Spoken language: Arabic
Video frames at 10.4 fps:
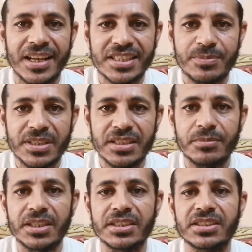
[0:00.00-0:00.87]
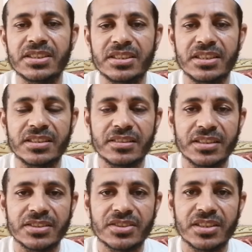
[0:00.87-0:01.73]
حسب ما يستطيع
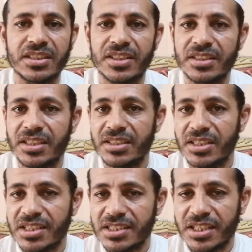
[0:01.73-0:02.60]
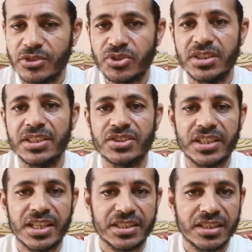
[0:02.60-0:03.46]
إن صلى إن أراد أن يصلي
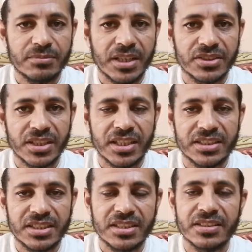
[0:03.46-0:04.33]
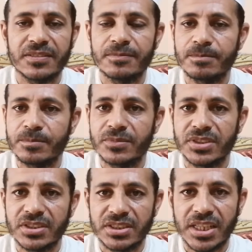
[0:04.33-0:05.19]
صلاة مع صلاة
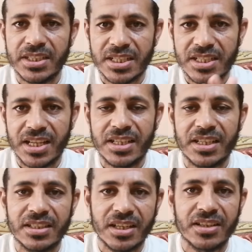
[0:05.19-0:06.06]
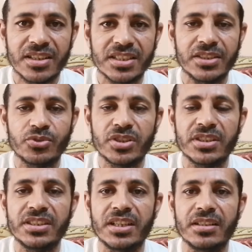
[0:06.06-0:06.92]
جاز ذلك إن أراد أن
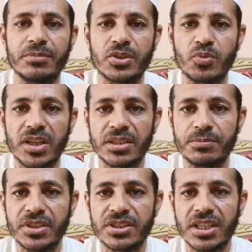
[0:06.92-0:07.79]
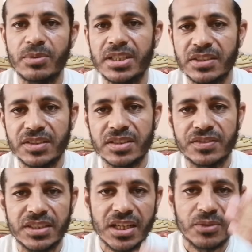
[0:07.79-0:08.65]
يصلي مجموعة من الصلوات
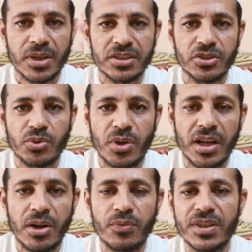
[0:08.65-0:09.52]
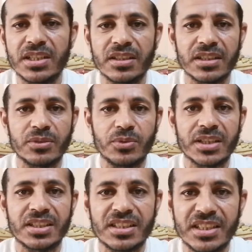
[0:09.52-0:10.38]
في وقت الضحى أو في
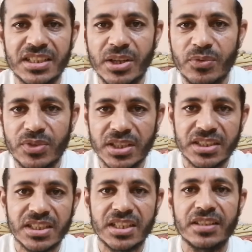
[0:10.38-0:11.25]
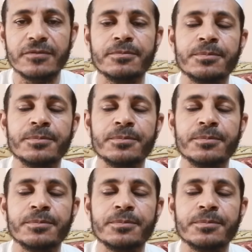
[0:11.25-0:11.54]
وقت الليل أو في غيره